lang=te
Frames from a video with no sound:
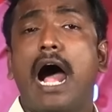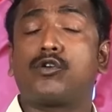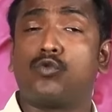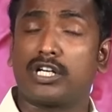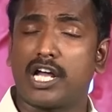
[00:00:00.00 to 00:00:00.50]
ఆ
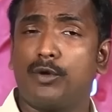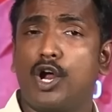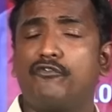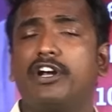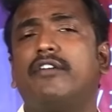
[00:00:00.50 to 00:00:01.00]

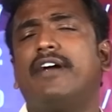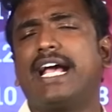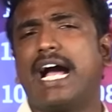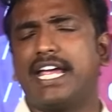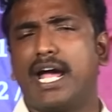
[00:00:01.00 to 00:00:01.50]
కూటమిలో
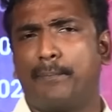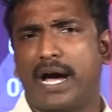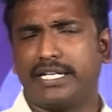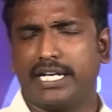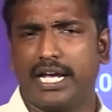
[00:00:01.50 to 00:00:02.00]
విడివిడిగా ఏ
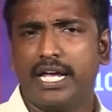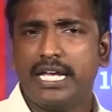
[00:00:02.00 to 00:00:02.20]
పార్టీ